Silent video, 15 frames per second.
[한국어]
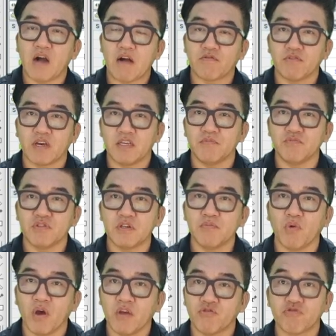갖고 계신 분들은
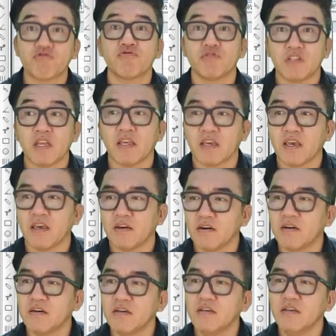뭐예요? 죽수고 있다는
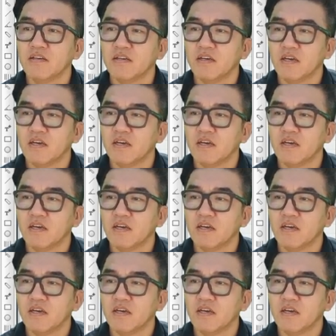얘기예요.